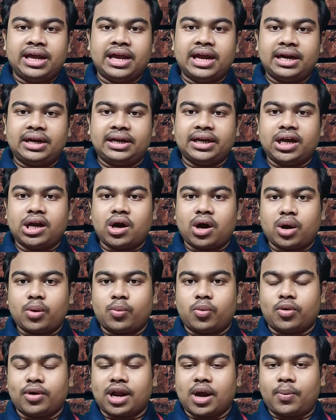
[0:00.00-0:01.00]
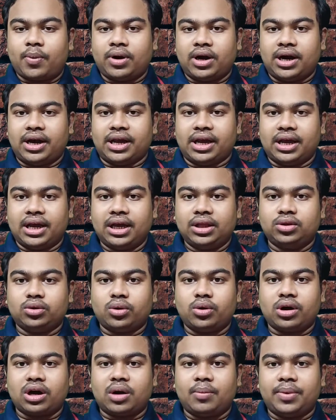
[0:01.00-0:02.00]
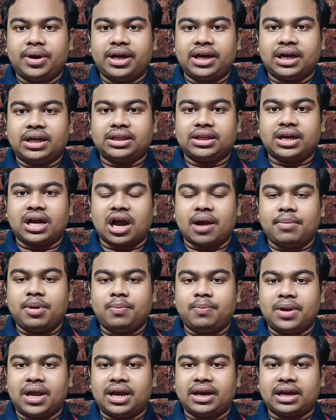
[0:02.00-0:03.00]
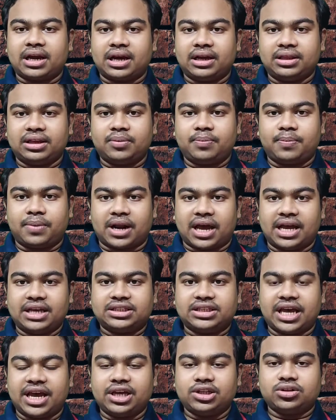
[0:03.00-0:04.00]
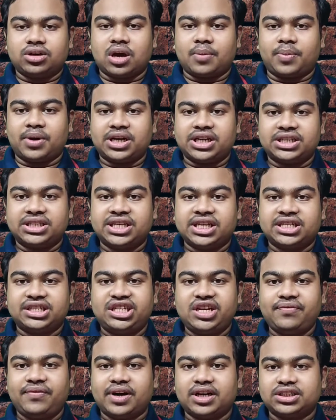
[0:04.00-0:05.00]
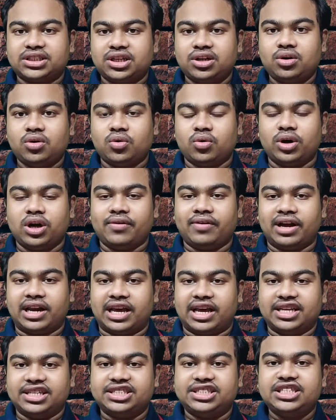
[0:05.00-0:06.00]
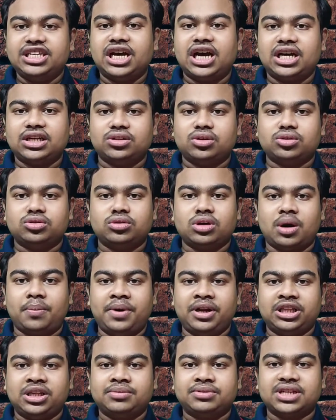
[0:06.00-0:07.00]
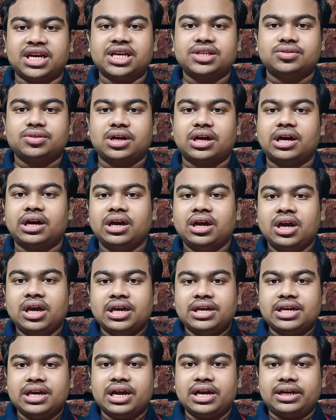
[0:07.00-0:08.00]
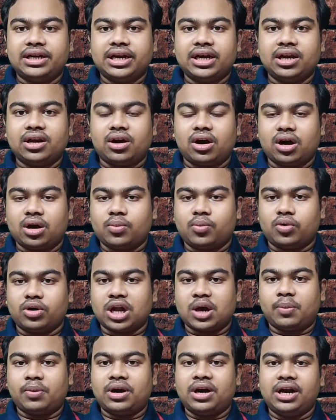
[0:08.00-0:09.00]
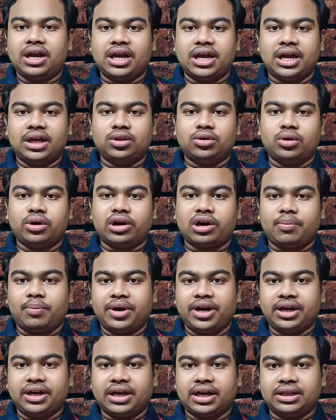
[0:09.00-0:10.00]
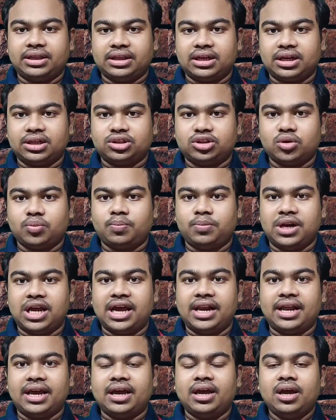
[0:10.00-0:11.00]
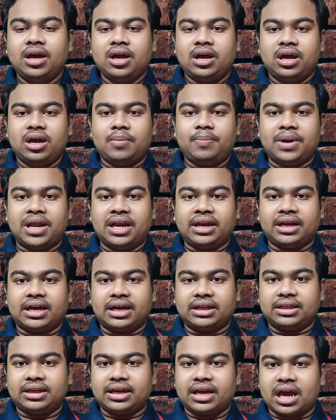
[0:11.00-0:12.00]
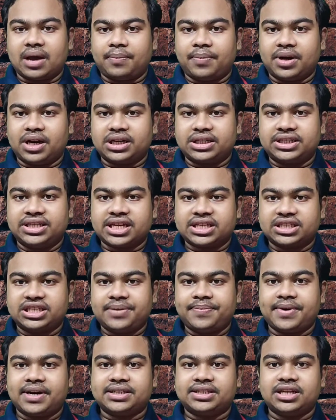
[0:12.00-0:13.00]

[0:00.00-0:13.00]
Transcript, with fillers: एयरटेल और वोडाफोन आइडिया ये दोनों कंपनी के अंदर अभी प्लान के अंदर प्राइस हाइक जो यहाँ पर सिक्सटी परसेंट होने वाला है जी हाँ दोस्तों आपने एकदम सही सुना एयरटेल और वोडाफोन आइडिया ये दोनों कंपनी के अंदर जो प्लान है ये प्लान के अंदर यहाँ पर सिक्सटी